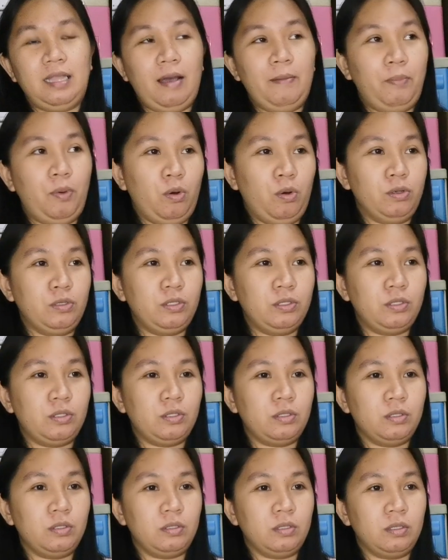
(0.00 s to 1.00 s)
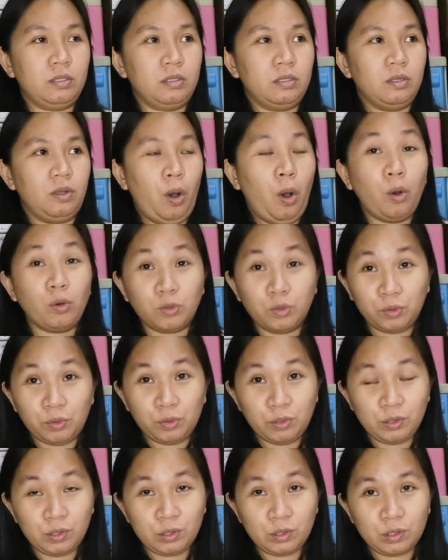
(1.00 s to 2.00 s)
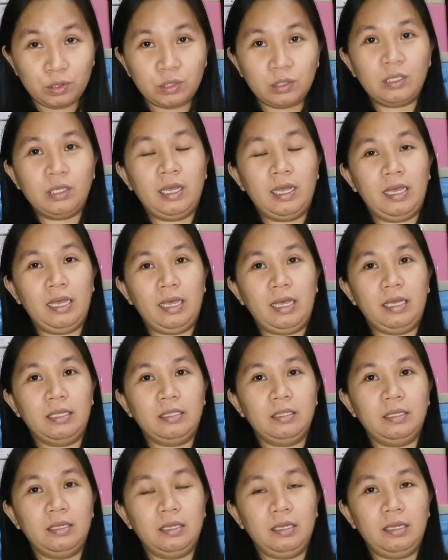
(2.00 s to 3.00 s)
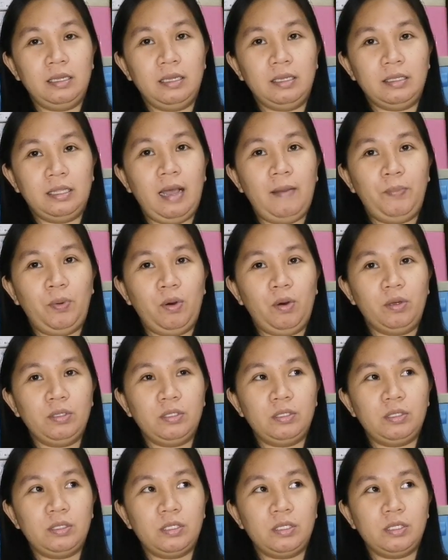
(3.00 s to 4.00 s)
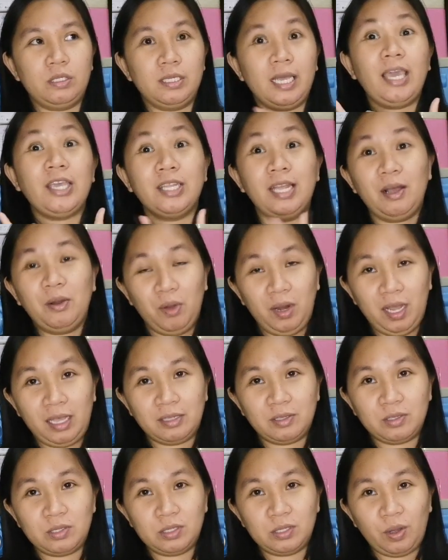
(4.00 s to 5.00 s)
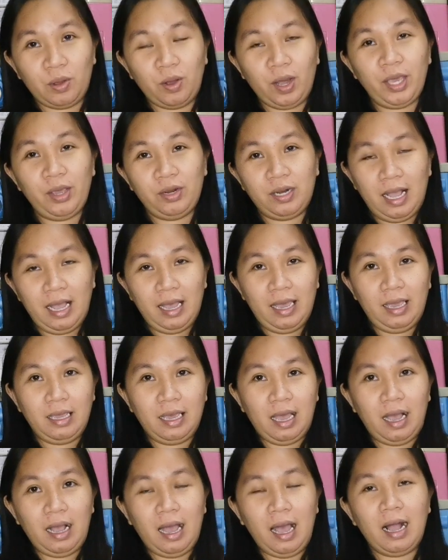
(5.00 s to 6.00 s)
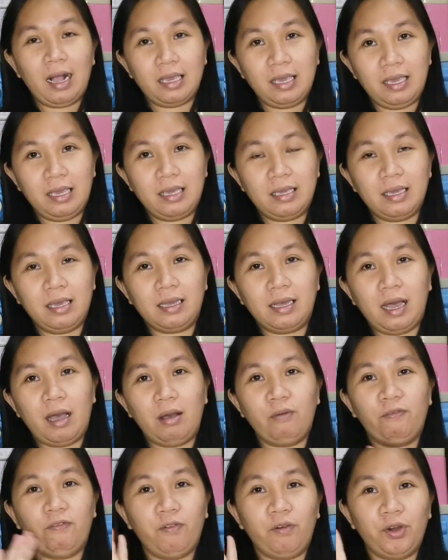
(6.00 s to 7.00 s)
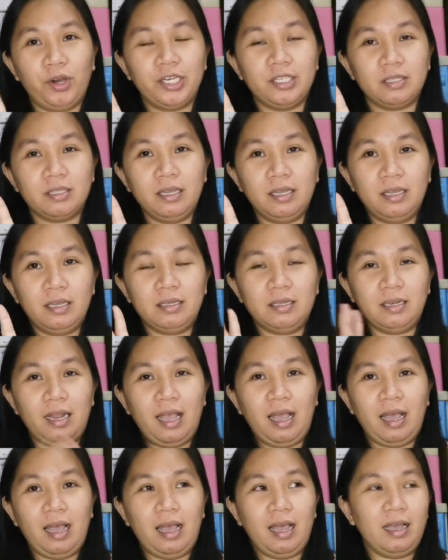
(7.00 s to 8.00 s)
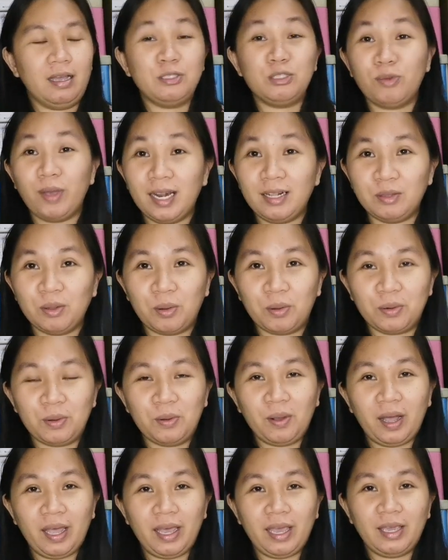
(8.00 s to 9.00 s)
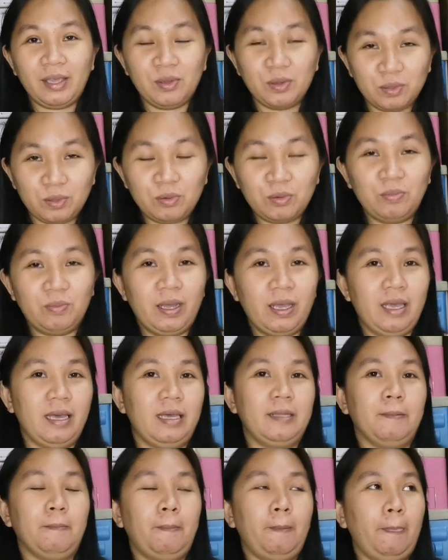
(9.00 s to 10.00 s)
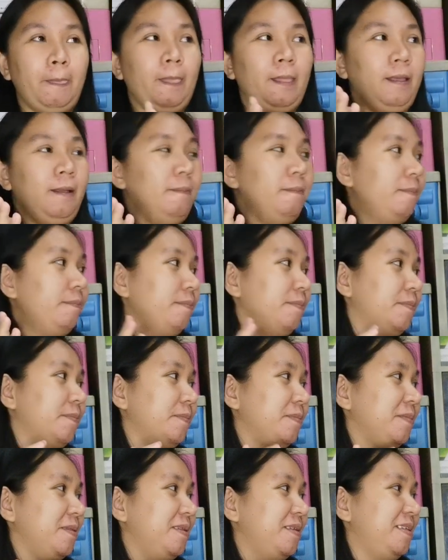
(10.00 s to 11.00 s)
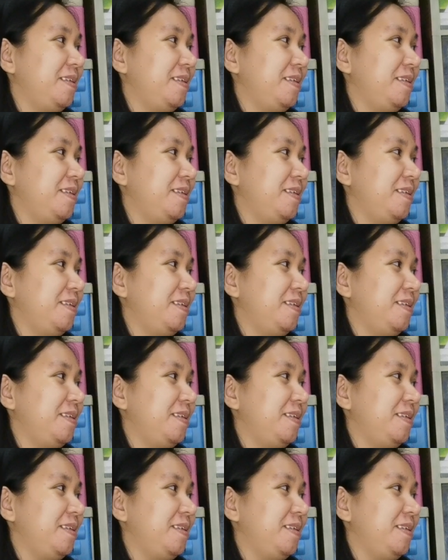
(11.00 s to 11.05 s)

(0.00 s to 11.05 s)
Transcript: Tapos, August. Ayan. Tapos, ngayon na lang ulit. So, ngayon ay ang aking ika-fourth na sweldo no, kay YouTube. Ayan. Ay, sabi mo ba sa